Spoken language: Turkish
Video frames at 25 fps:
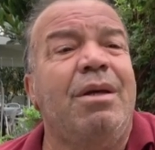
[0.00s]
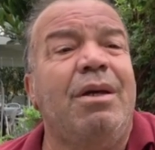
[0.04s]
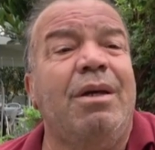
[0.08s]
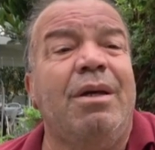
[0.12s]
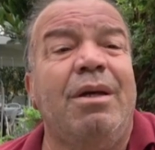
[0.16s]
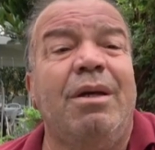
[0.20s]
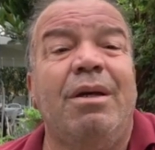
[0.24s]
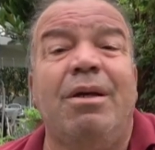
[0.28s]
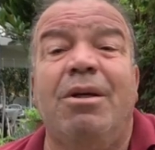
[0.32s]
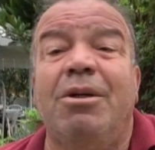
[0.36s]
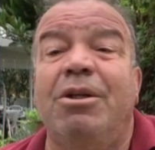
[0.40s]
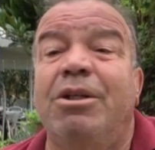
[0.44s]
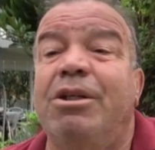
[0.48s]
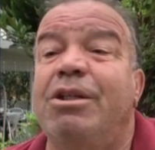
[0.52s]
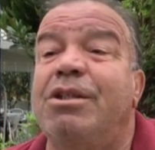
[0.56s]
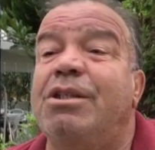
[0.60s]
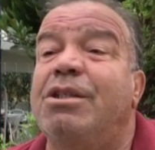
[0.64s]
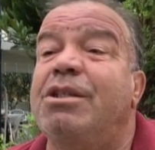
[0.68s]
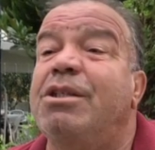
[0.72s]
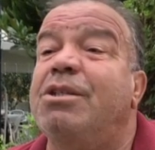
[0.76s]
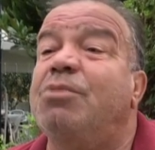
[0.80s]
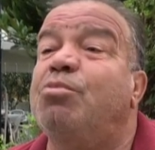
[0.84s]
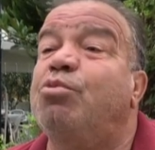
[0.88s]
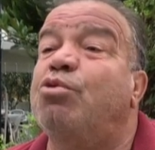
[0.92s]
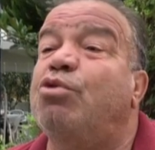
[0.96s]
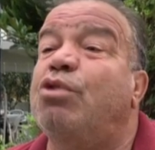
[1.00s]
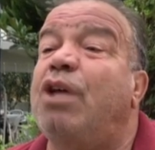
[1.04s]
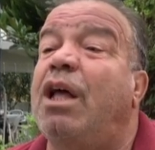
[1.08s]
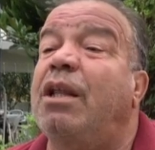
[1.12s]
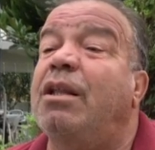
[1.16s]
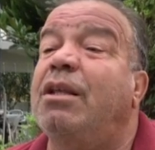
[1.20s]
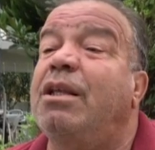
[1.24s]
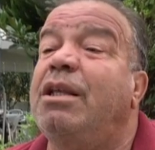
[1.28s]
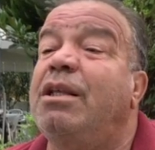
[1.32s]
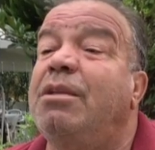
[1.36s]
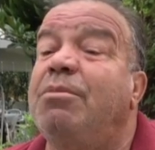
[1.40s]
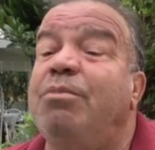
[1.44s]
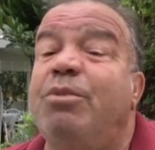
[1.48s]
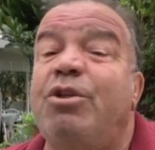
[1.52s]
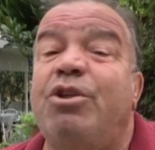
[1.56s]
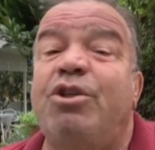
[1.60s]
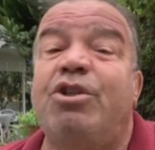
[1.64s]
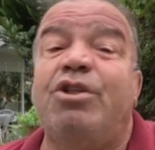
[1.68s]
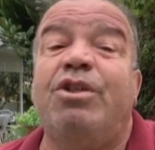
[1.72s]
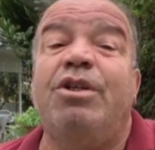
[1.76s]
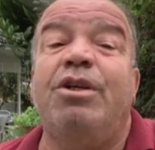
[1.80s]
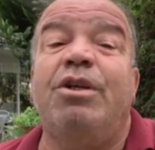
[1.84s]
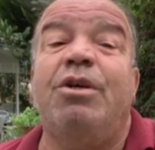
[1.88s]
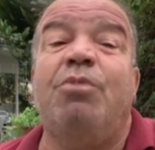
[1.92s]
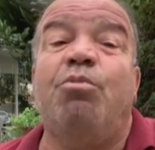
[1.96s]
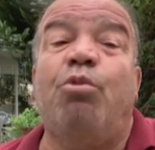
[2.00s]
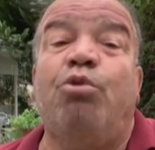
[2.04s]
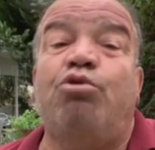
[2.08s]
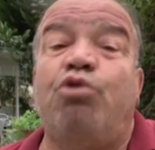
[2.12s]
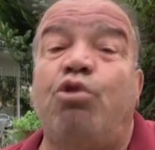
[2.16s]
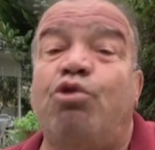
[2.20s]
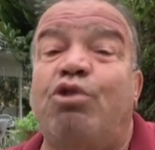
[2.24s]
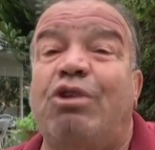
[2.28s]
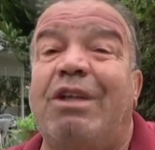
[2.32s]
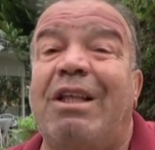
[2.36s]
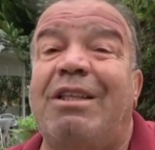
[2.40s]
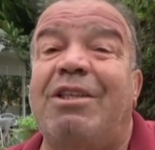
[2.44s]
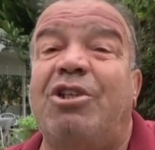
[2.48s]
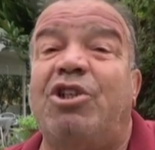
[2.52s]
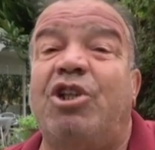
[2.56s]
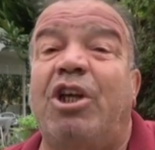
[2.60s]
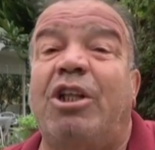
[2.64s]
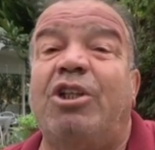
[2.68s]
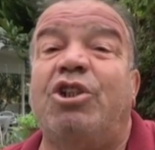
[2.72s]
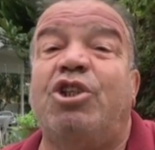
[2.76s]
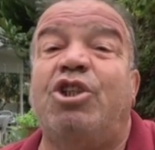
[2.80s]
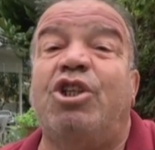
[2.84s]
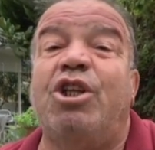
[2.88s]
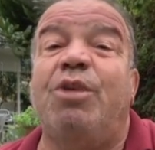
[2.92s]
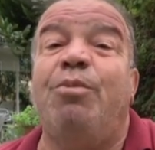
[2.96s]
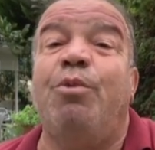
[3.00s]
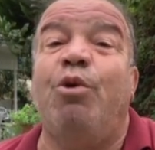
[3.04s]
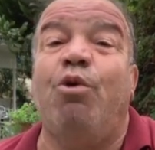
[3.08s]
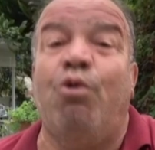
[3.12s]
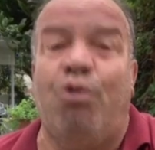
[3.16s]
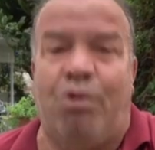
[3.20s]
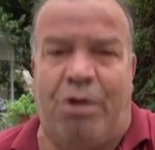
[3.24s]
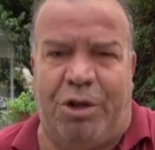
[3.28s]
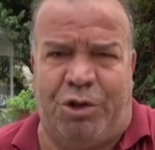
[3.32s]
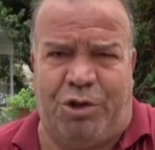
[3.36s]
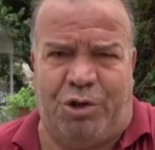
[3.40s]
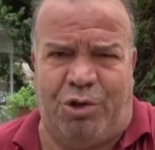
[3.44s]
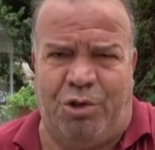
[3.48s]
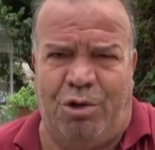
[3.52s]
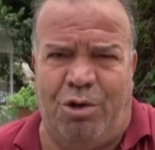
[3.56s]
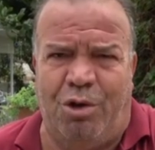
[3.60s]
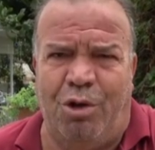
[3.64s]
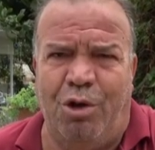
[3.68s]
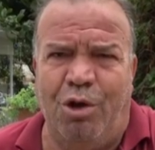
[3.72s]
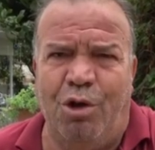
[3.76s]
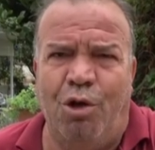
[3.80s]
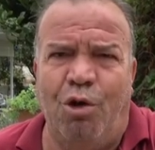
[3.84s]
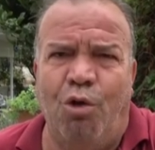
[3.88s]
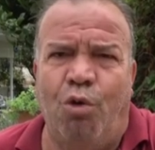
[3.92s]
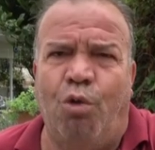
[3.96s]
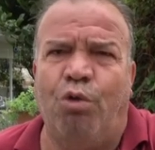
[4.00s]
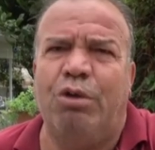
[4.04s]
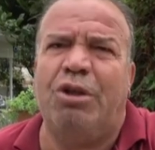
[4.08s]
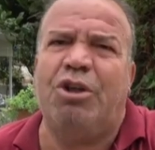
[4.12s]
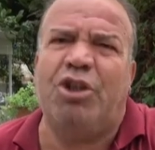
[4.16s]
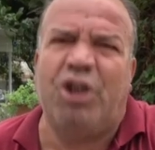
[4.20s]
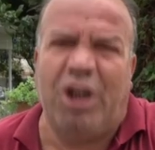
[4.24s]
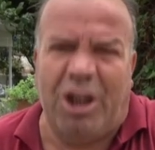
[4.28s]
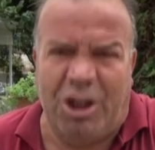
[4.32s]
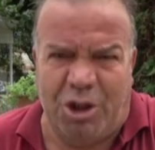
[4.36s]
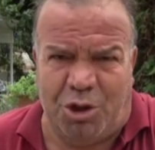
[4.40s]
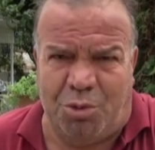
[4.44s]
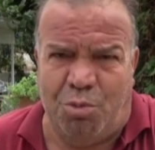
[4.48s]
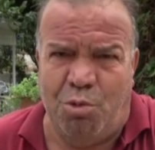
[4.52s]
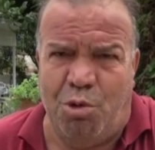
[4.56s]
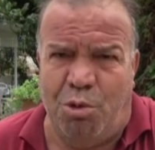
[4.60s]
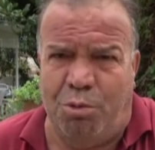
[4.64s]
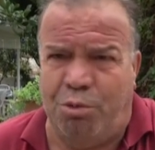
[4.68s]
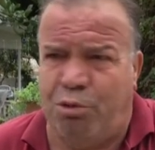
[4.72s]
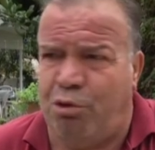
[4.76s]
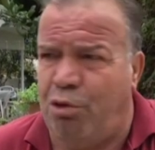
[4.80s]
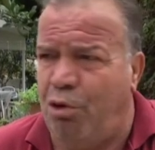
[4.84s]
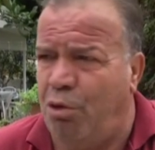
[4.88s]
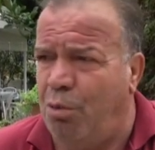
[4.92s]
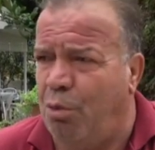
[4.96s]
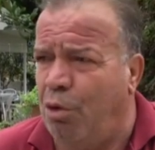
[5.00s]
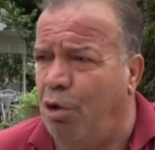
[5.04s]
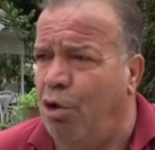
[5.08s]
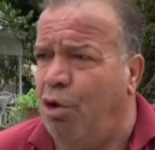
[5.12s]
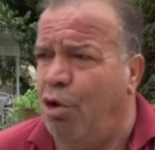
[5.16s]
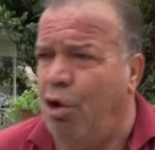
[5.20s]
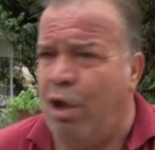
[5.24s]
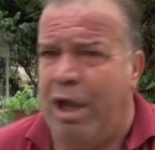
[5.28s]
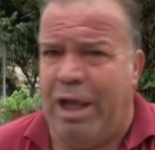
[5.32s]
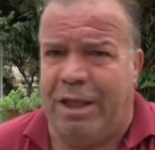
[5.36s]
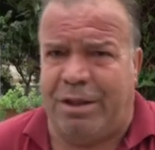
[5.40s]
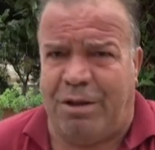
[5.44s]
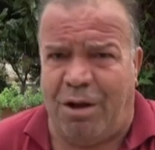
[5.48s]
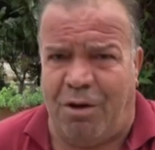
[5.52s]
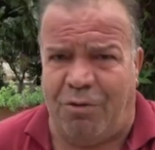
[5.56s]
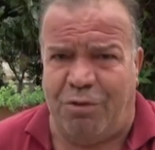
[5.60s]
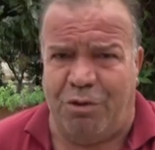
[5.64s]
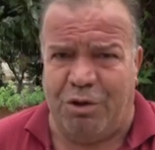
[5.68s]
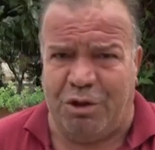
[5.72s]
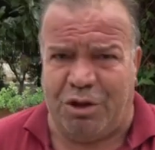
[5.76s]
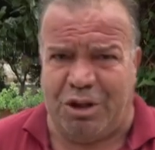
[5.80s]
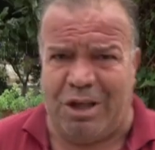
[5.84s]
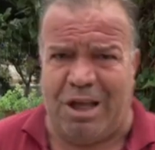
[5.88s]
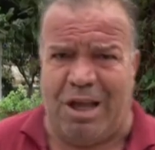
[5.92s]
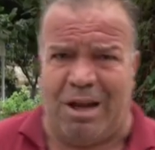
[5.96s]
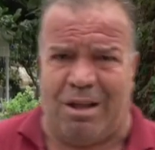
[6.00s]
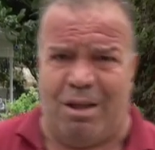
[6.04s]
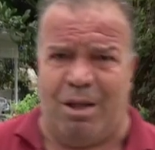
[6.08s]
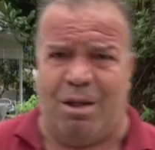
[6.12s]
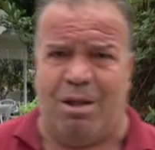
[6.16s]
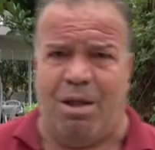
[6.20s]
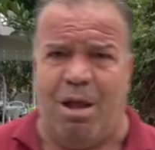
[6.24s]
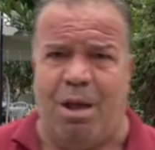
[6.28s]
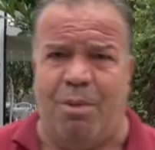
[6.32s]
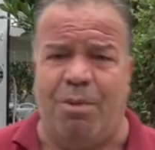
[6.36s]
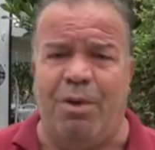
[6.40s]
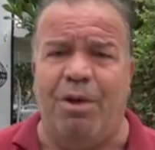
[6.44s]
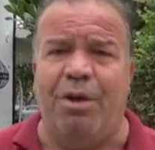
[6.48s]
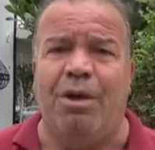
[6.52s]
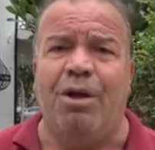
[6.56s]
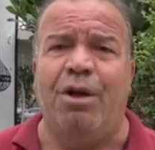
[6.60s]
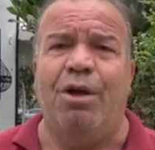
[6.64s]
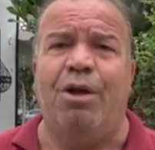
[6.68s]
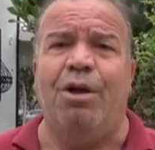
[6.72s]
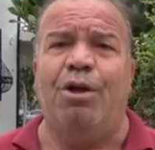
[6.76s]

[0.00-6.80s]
Ee, hırsız buradan inmiş motosikleti çalıştırmaya uğraşıyor. O da çalışmıyor bir türlü. Etrafını sardık tabii.